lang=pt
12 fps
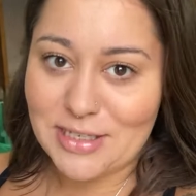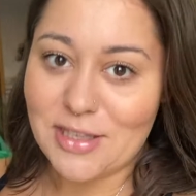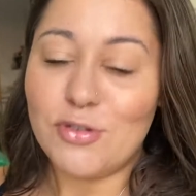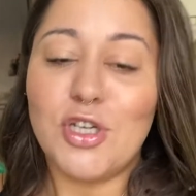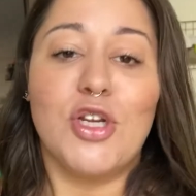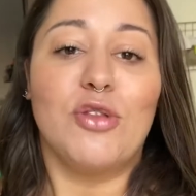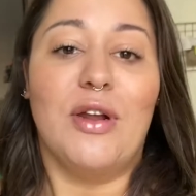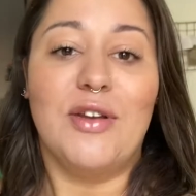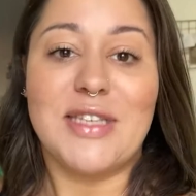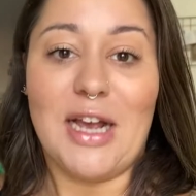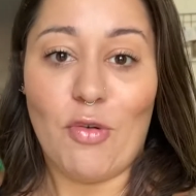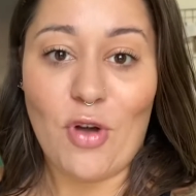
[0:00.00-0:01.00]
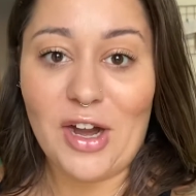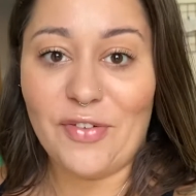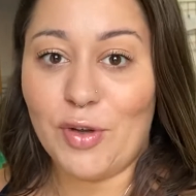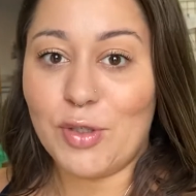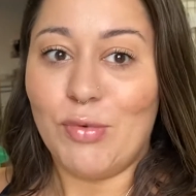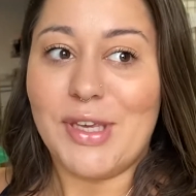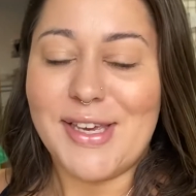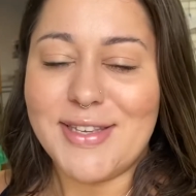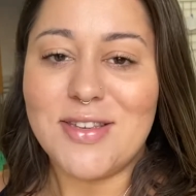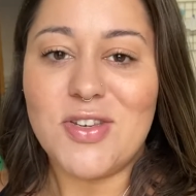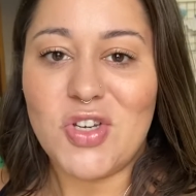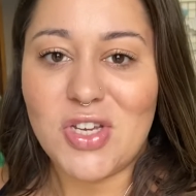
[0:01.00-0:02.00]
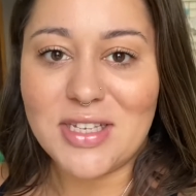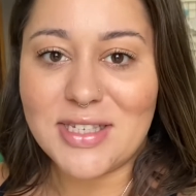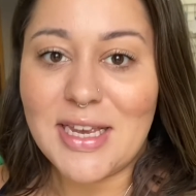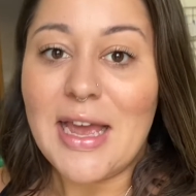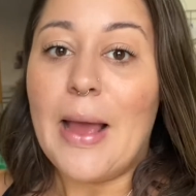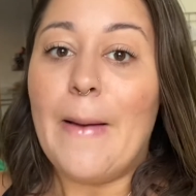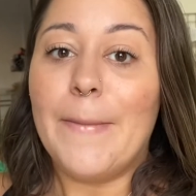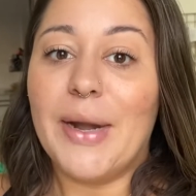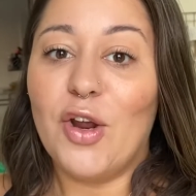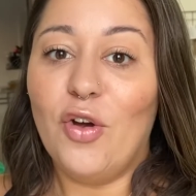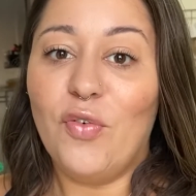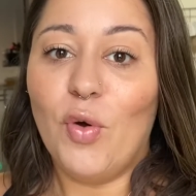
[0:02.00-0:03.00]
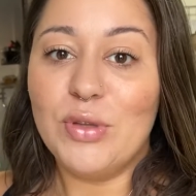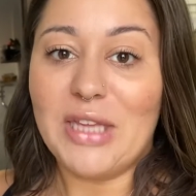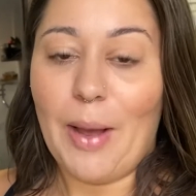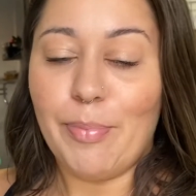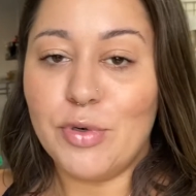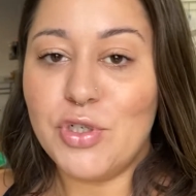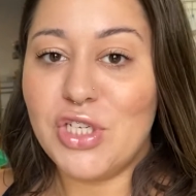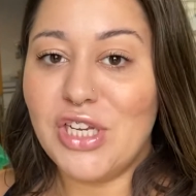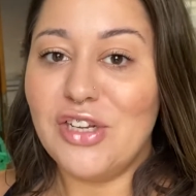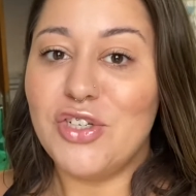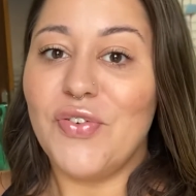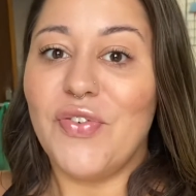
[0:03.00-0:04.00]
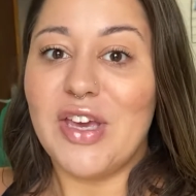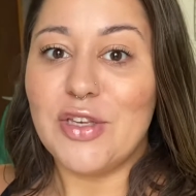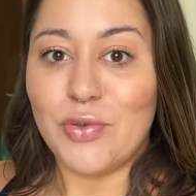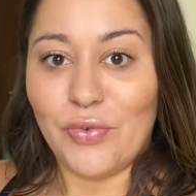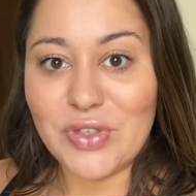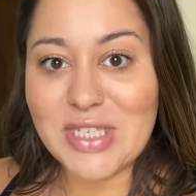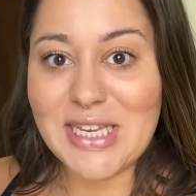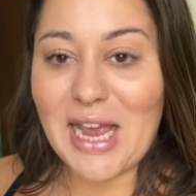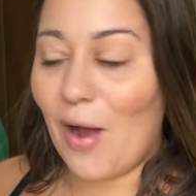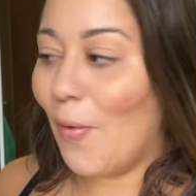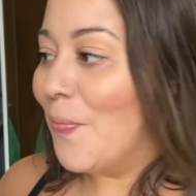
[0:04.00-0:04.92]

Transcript: Então a gente atualiza agora, faltam 15 dias para eu voltar pro Chile de vez oficial.